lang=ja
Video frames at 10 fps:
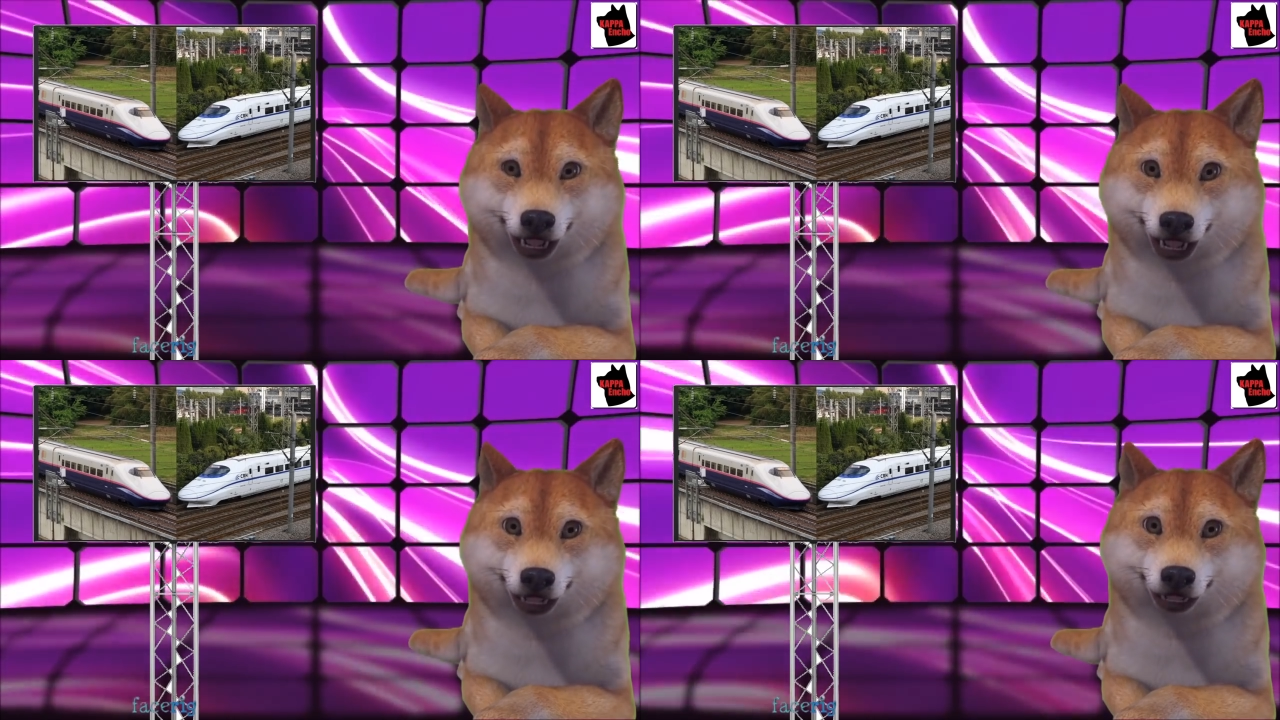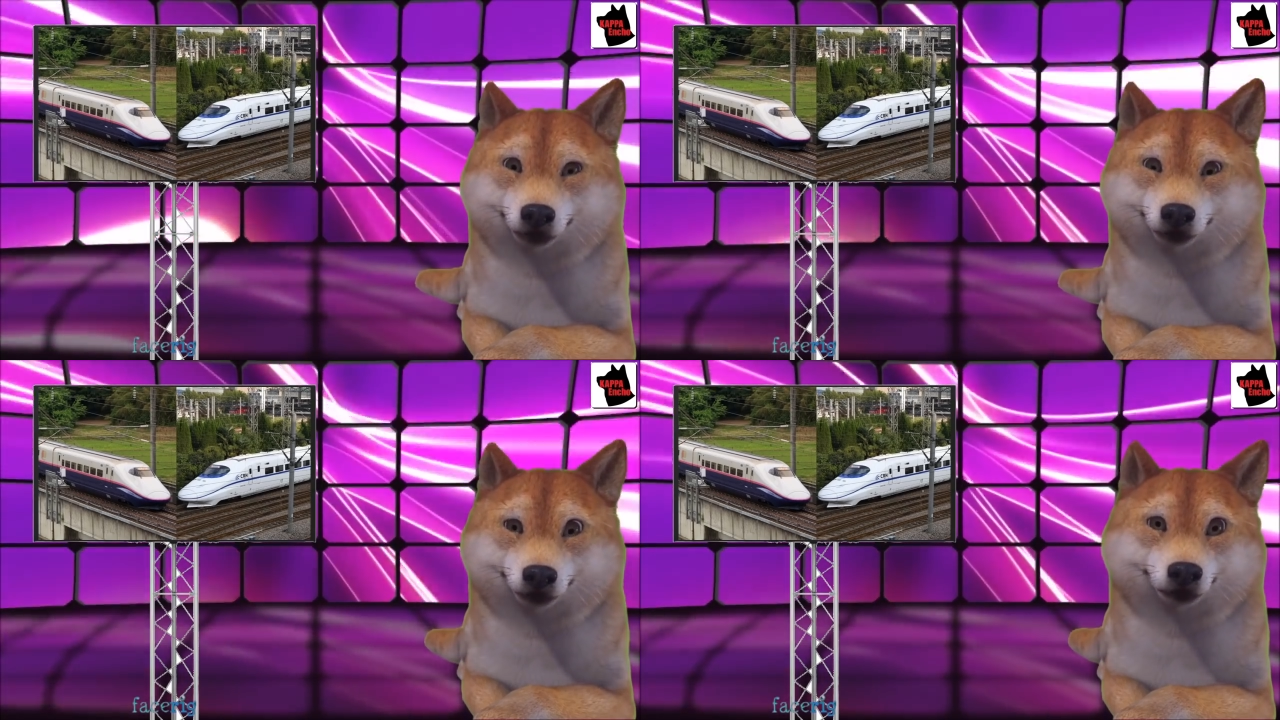思う
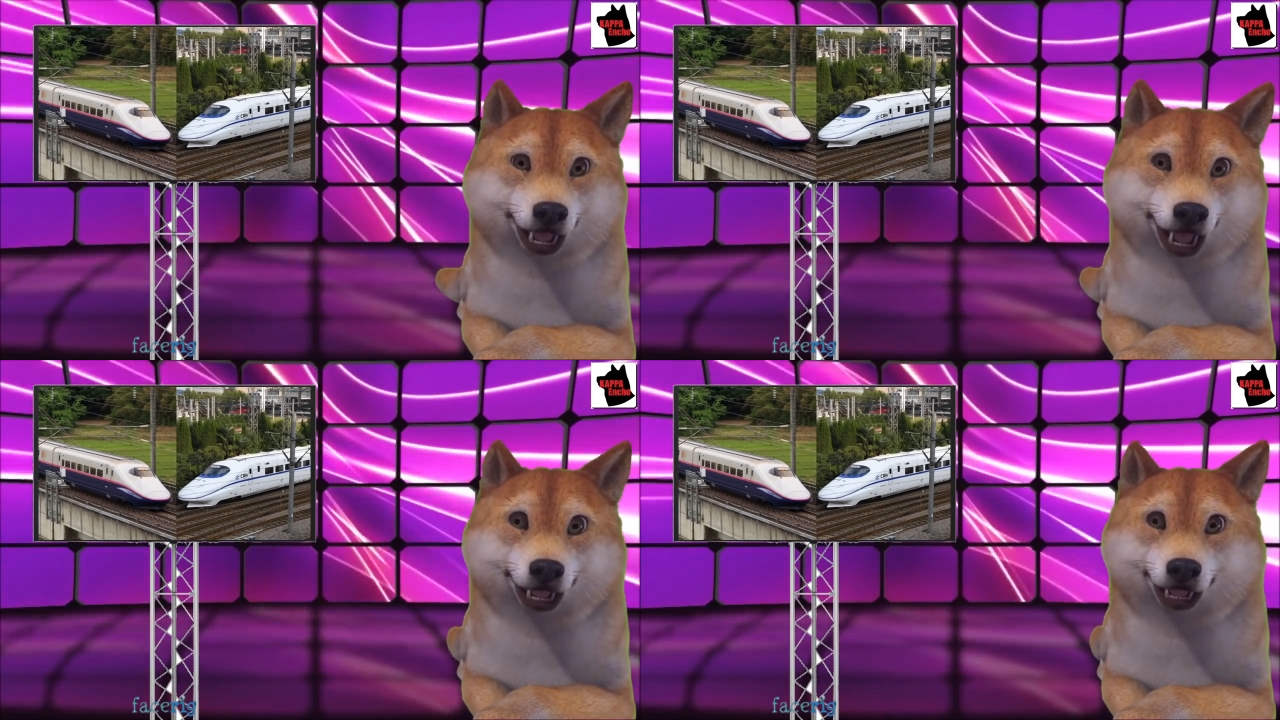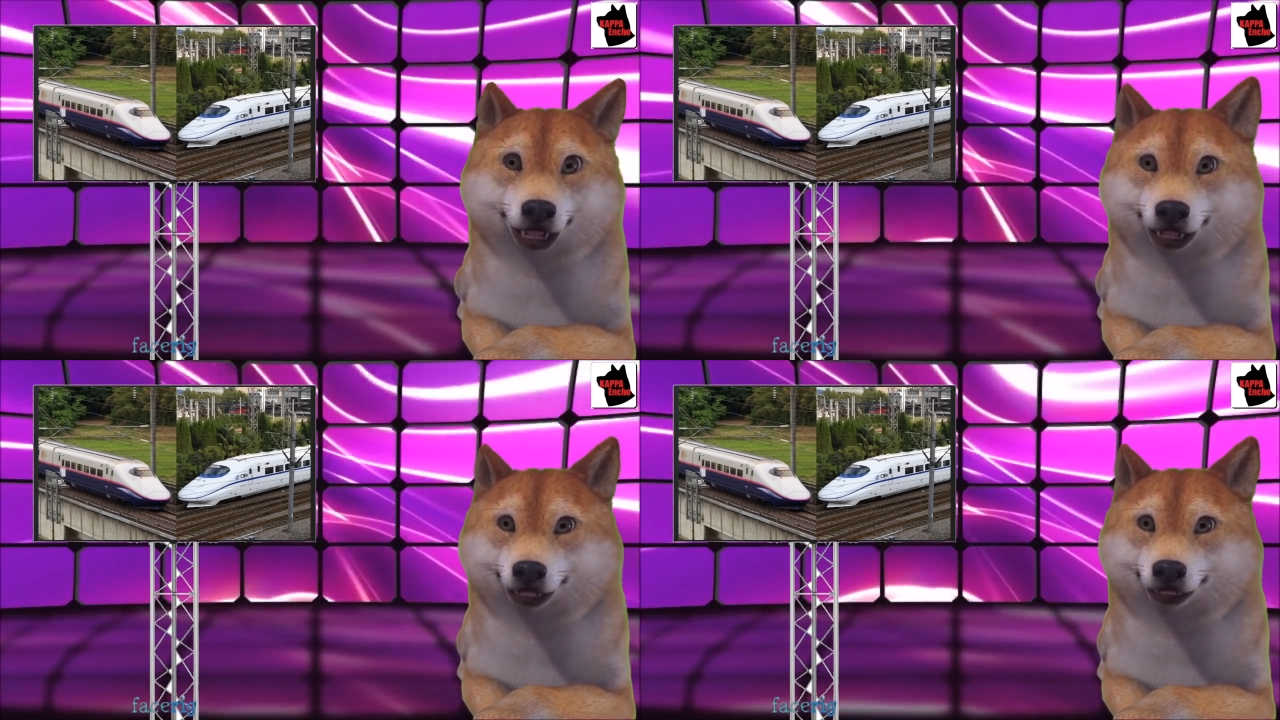なぜがわ
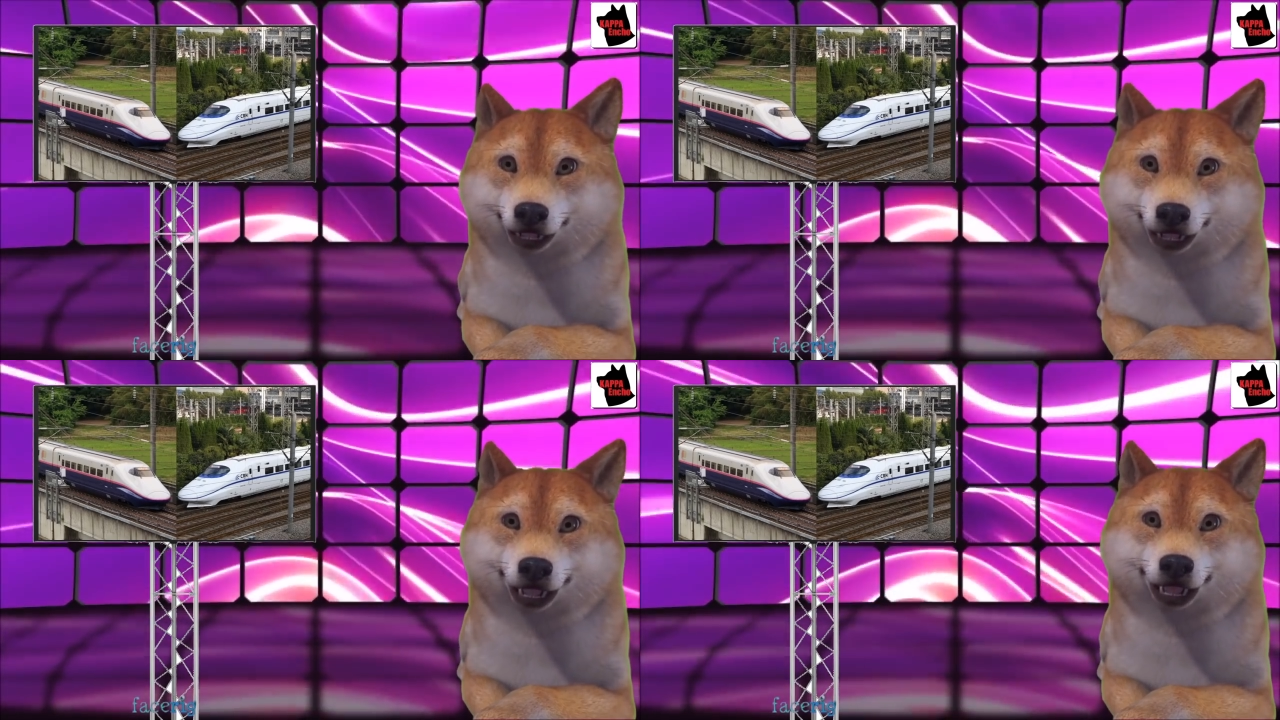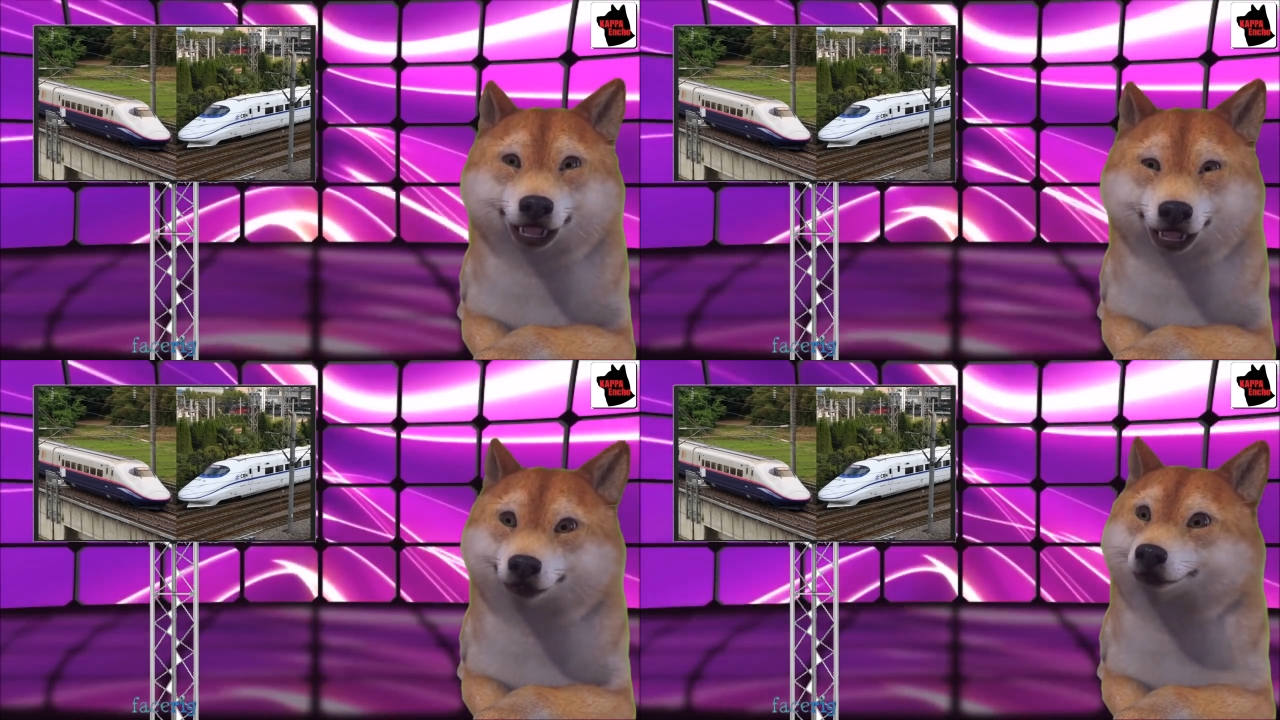かんねえよ、逆
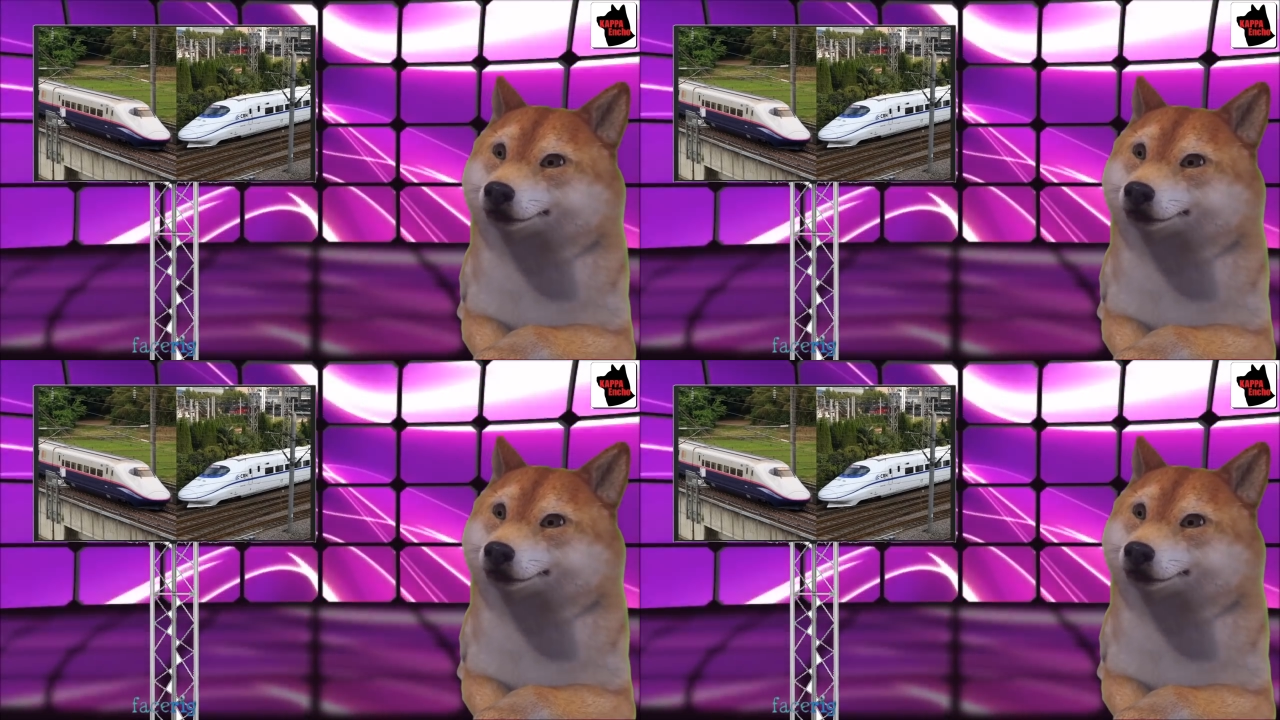にこっち